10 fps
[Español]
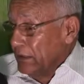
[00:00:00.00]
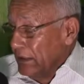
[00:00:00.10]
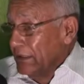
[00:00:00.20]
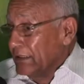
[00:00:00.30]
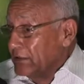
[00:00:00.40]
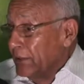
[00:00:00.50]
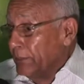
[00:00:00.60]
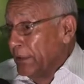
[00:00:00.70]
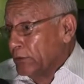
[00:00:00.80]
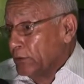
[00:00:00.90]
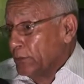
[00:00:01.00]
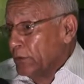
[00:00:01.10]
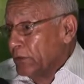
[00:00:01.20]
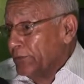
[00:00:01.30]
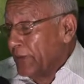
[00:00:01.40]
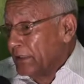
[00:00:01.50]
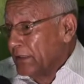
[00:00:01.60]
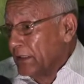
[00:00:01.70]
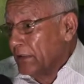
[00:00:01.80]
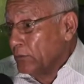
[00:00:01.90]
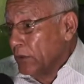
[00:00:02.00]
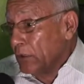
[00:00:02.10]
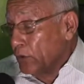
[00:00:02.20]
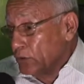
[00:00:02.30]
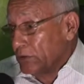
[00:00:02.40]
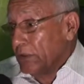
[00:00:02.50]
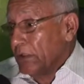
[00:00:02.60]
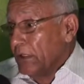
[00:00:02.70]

en ese aspecto porque faltan algunas cosas